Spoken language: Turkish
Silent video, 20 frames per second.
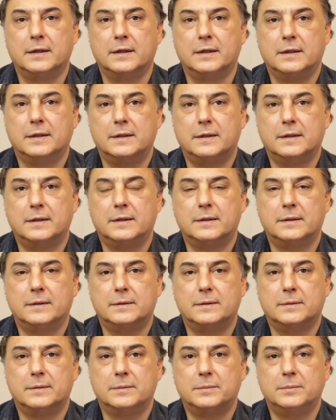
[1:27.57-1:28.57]
e,
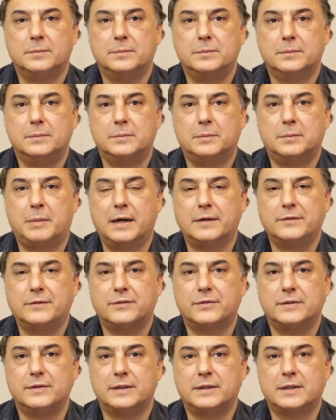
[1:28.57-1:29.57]
e, Mart
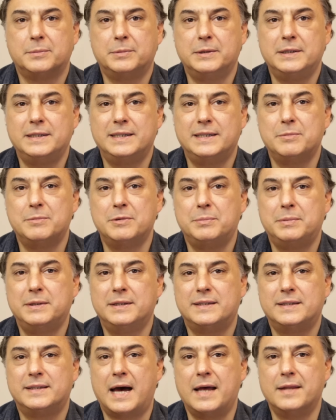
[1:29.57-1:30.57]

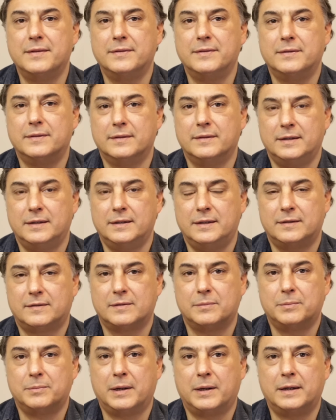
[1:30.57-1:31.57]
2021'den
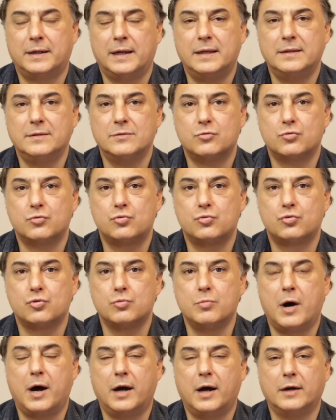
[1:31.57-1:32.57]
itibaren
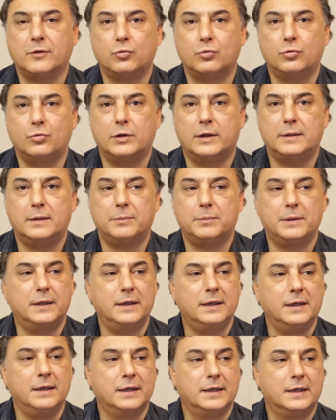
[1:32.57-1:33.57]
Cuma günleri
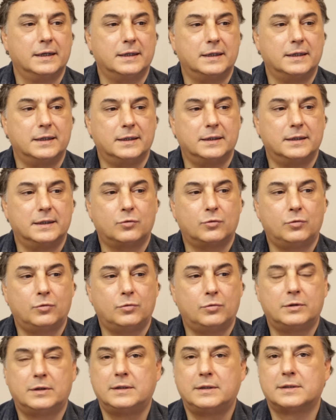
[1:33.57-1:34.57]
bir e,
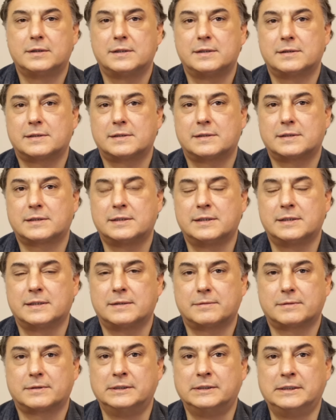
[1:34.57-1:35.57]

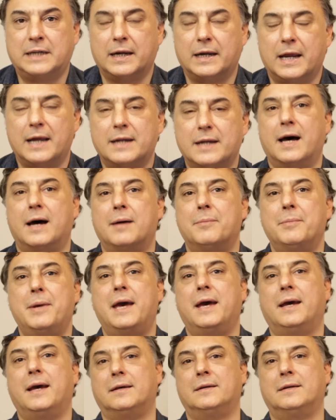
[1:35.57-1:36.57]

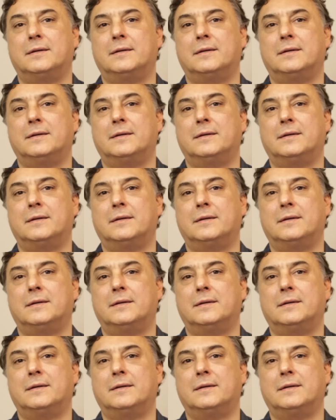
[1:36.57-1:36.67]
kararname e,